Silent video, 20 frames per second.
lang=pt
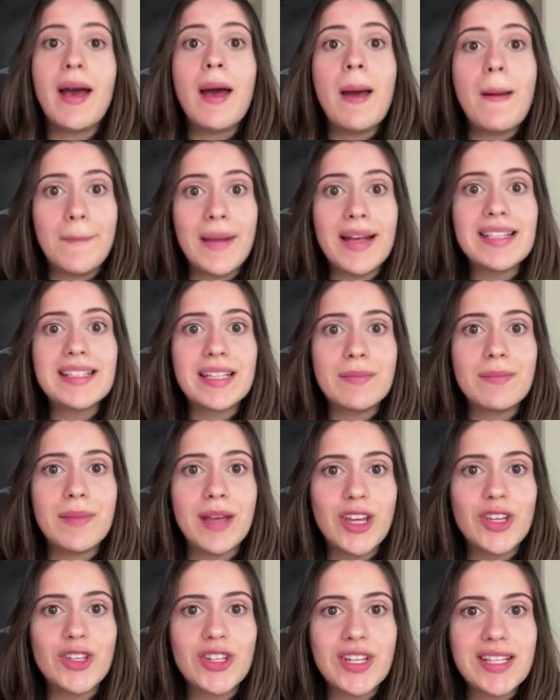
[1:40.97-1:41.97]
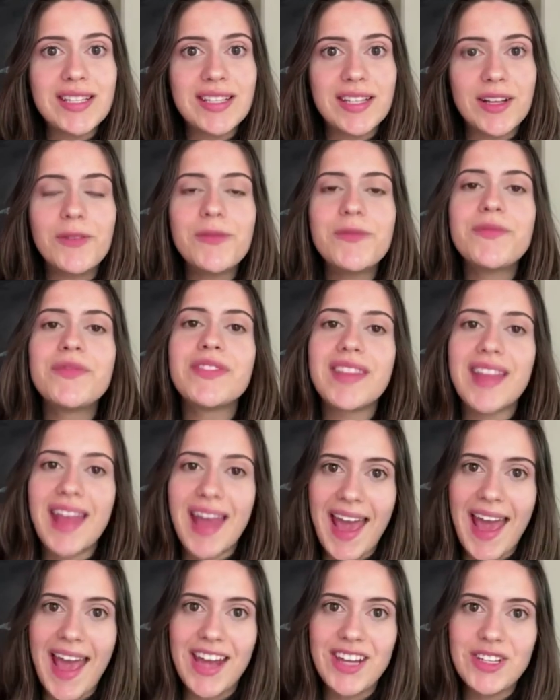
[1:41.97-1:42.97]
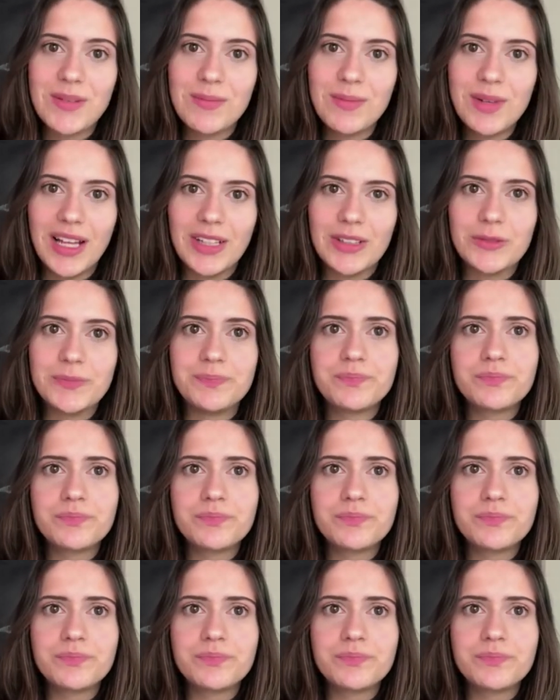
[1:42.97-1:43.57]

mas também em gestão é estimulado.